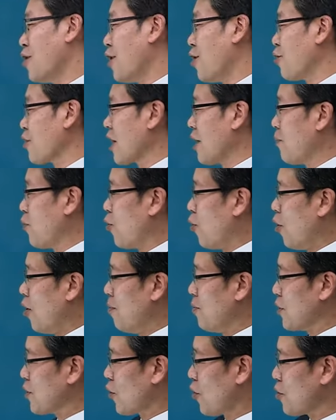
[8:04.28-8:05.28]
어, 우리가
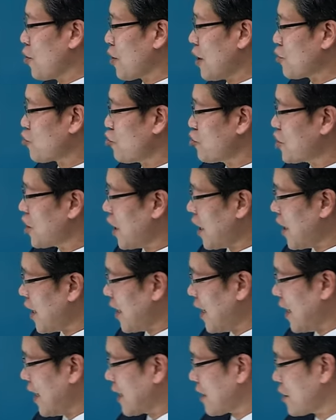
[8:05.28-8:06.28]
보험 경영의 주체